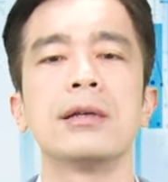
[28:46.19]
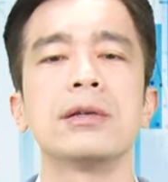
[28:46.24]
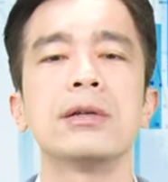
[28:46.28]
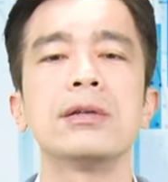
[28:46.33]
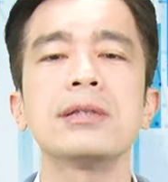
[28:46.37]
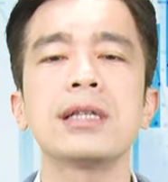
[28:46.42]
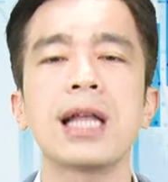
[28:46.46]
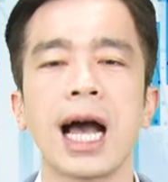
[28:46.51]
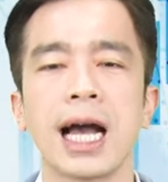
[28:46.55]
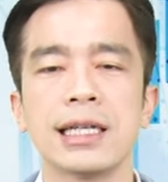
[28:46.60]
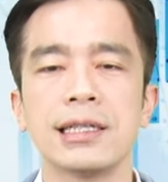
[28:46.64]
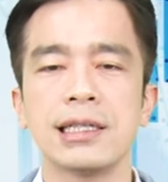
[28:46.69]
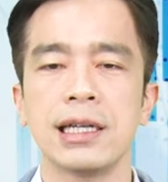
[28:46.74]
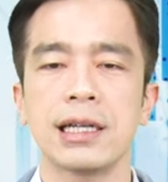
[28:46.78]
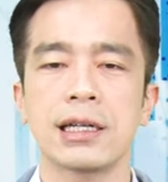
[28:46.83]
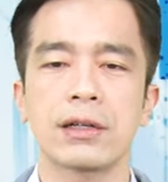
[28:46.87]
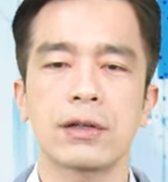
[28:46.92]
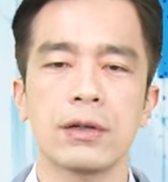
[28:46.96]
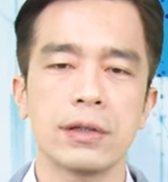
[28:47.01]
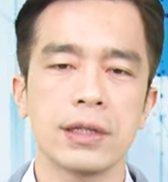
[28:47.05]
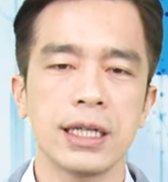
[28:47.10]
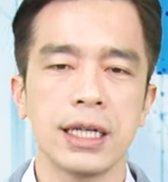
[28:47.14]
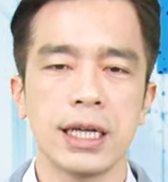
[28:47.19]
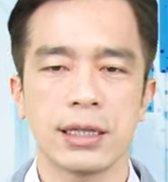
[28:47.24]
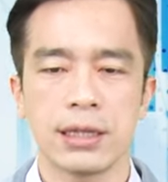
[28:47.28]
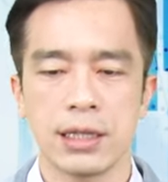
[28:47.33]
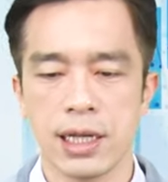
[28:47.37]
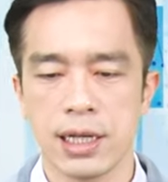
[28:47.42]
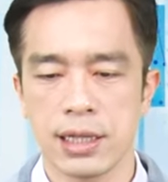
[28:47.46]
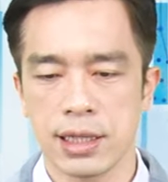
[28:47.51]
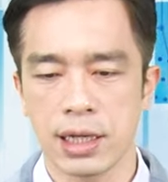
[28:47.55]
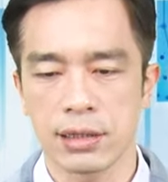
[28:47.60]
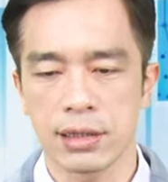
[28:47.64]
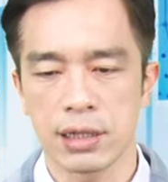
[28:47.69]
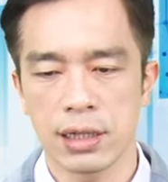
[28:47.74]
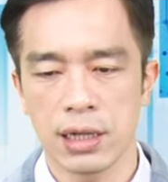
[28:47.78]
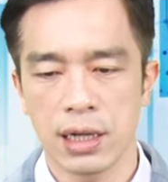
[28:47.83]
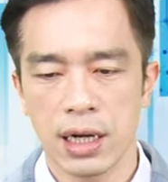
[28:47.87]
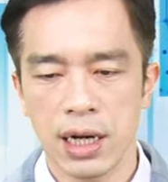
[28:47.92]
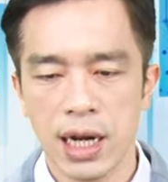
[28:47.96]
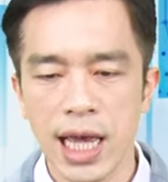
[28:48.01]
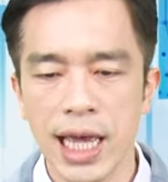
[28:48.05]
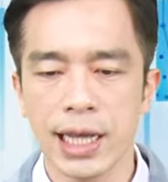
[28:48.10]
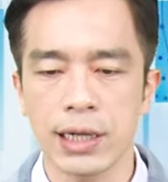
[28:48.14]
有哪一些工业电脑的
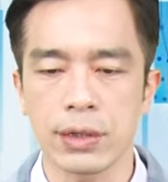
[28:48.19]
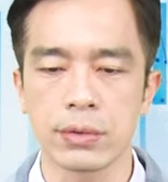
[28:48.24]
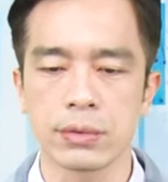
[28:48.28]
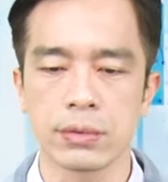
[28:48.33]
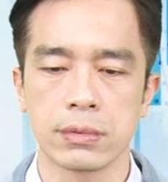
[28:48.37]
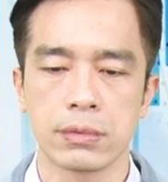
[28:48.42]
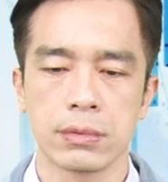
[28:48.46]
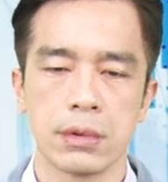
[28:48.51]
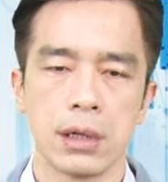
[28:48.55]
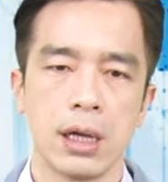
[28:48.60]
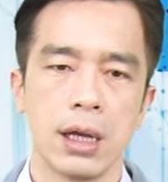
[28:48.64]
类股？